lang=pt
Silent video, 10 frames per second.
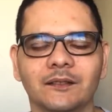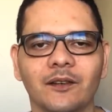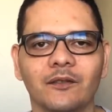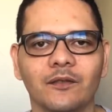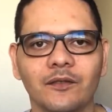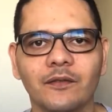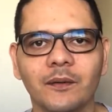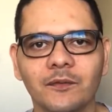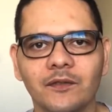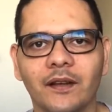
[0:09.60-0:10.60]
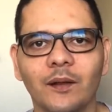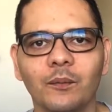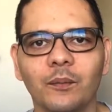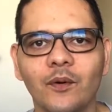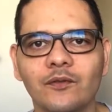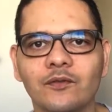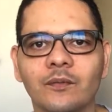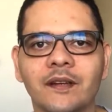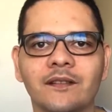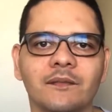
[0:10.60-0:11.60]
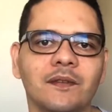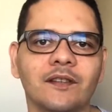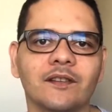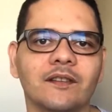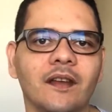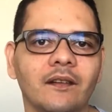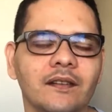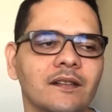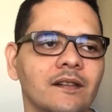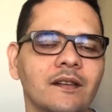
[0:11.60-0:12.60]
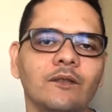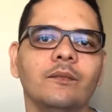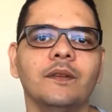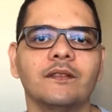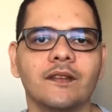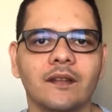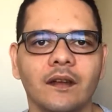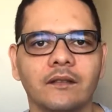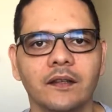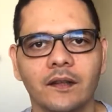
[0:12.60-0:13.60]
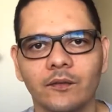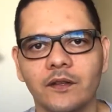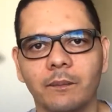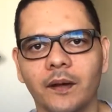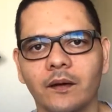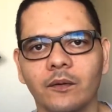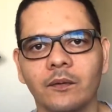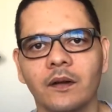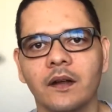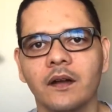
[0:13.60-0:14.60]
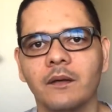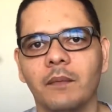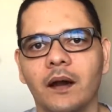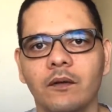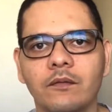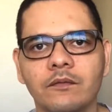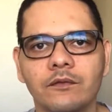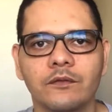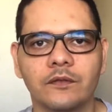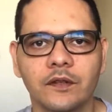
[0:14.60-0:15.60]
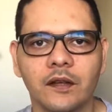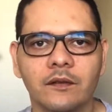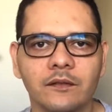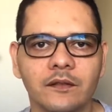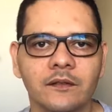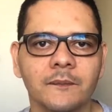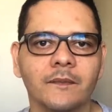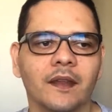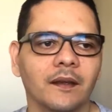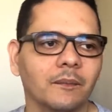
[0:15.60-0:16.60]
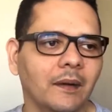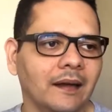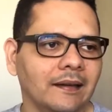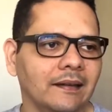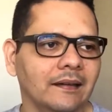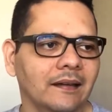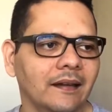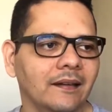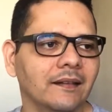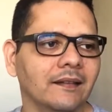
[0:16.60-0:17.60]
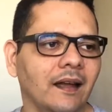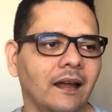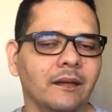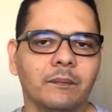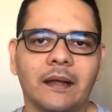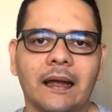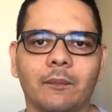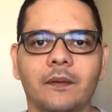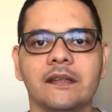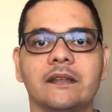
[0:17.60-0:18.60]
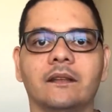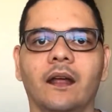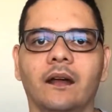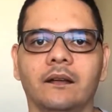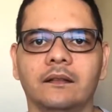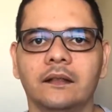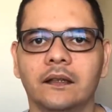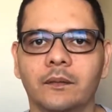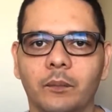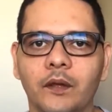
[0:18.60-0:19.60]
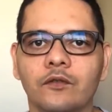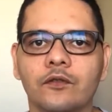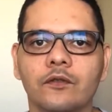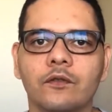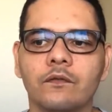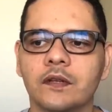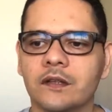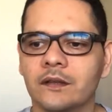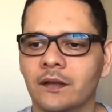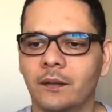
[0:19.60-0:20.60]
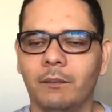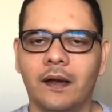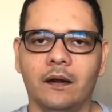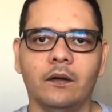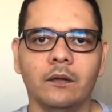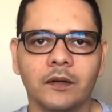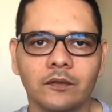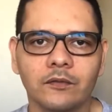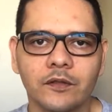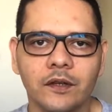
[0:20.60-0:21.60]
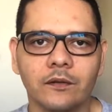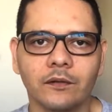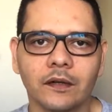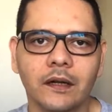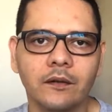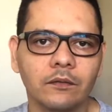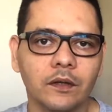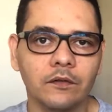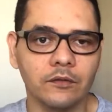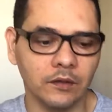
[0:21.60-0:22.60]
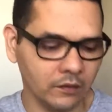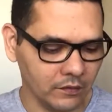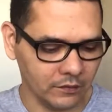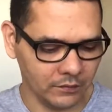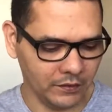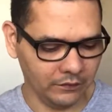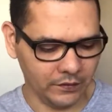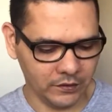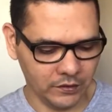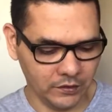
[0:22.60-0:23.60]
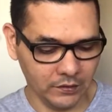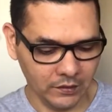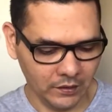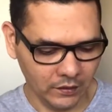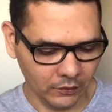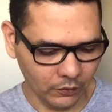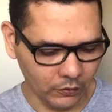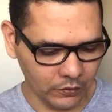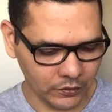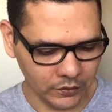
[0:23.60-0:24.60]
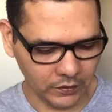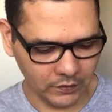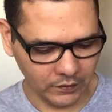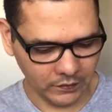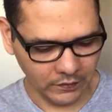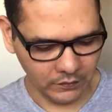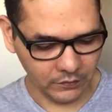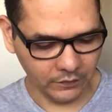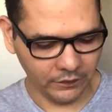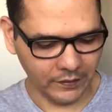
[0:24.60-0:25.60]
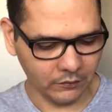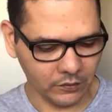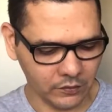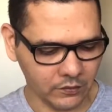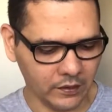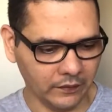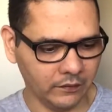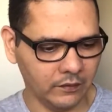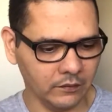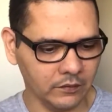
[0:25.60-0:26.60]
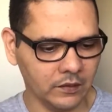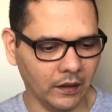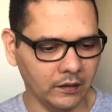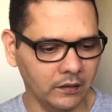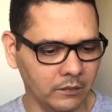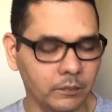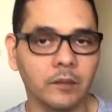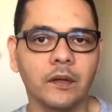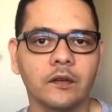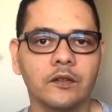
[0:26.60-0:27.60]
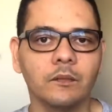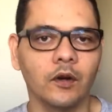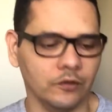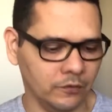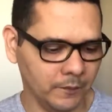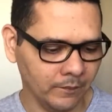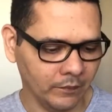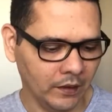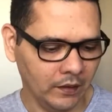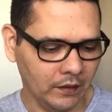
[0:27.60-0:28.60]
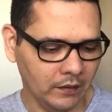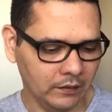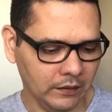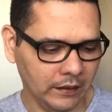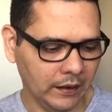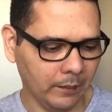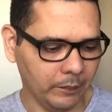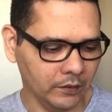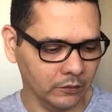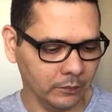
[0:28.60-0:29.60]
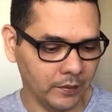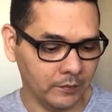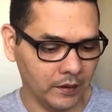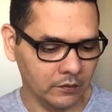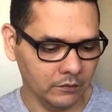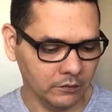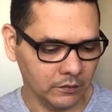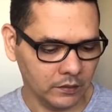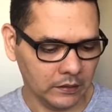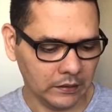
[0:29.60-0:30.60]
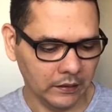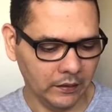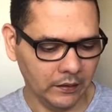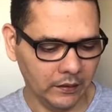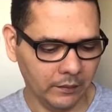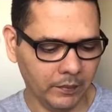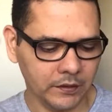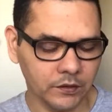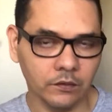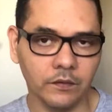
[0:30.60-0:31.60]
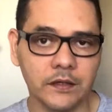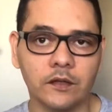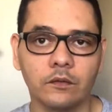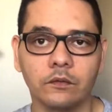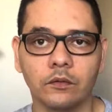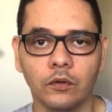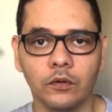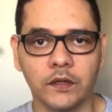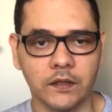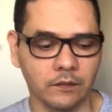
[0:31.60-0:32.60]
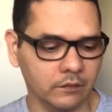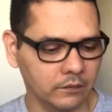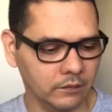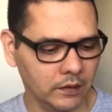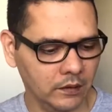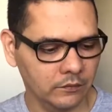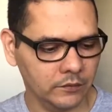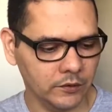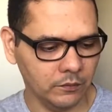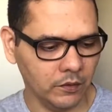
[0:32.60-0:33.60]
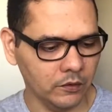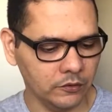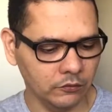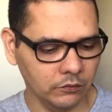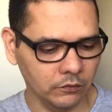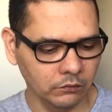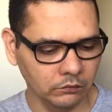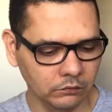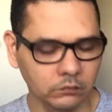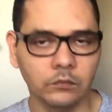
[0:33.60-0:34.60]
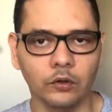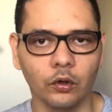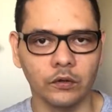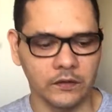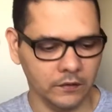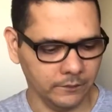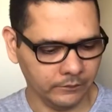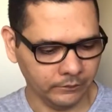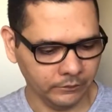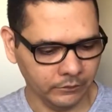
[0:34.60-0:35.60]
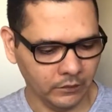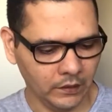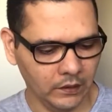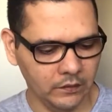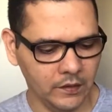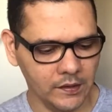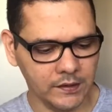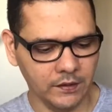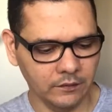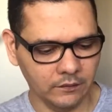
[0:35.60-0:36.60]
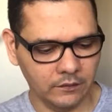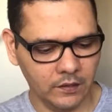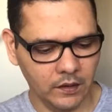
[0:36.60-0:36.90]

nós hoje vamos falar um pouco sobre esse ministério, esse lindo ministério que Deus separou para alguns dos seus, para realizar e capacitar pessoas para a obra do Senhor. Né? E o texto que nós vamos refletir hoje, que Deus vai falar ao nosso coração, está aqui em 1 Timóteo, capítulo 1 é, a partir do versículo 12, Timóteo 1, 12, que diz assim: